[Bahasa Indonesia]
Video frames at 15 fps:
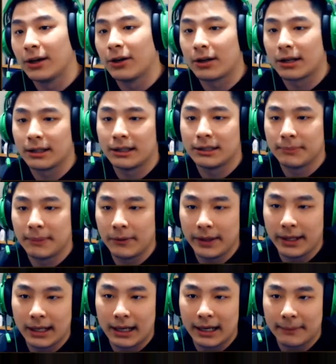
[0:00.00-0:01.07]
tiga orang, guys. By the
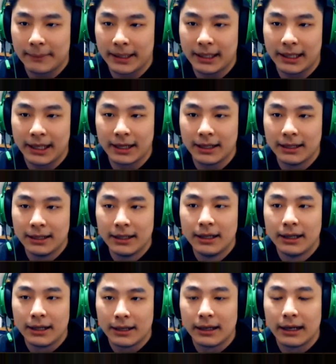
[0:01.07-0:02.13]
way, nggak ada yang mainin ya.
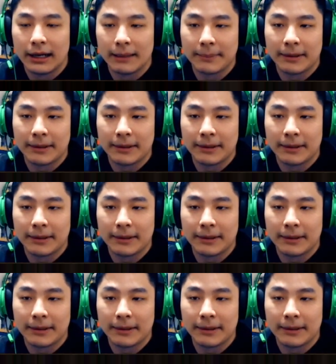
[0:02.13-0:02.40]
Nggak ada